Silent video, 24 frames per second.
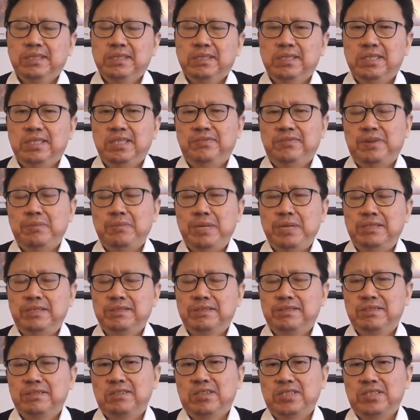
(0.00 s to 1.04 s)
一方面
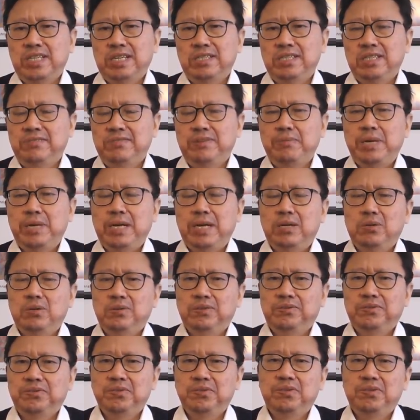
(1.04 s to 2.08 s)
制造假，一方面
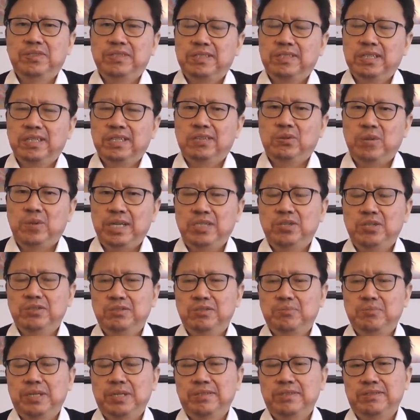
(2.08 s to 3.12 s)
附和这个《环球
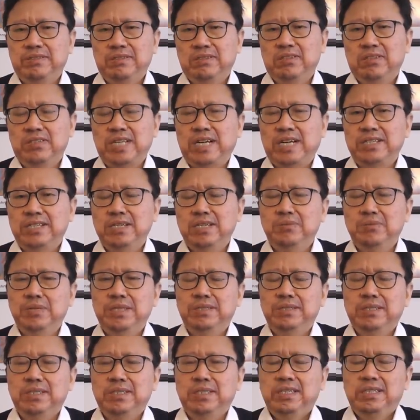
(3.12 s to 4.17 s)
时报》制造假新闻，
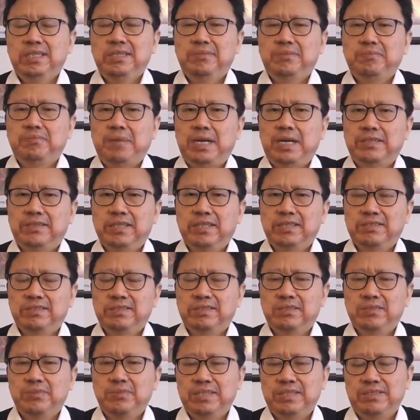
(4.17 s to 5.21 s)
把这个
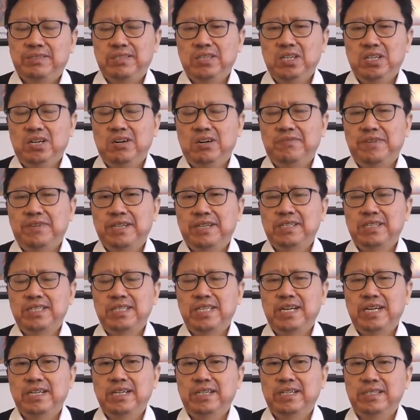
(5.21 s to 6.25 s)
十月十一号发生在
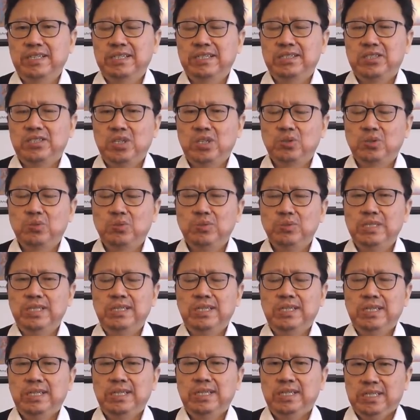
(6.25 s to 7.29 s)
香港的交通警
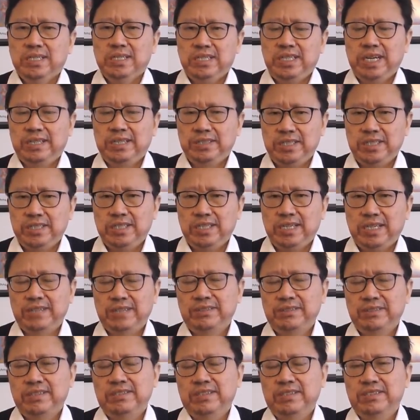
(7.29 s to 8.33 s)
枪击
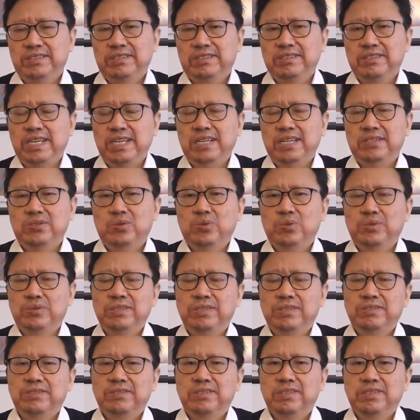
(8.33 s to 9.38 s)
抗争者的事件说
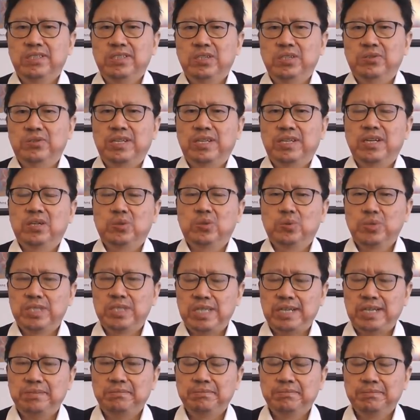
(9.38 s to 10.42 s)
成是有人要夺枪，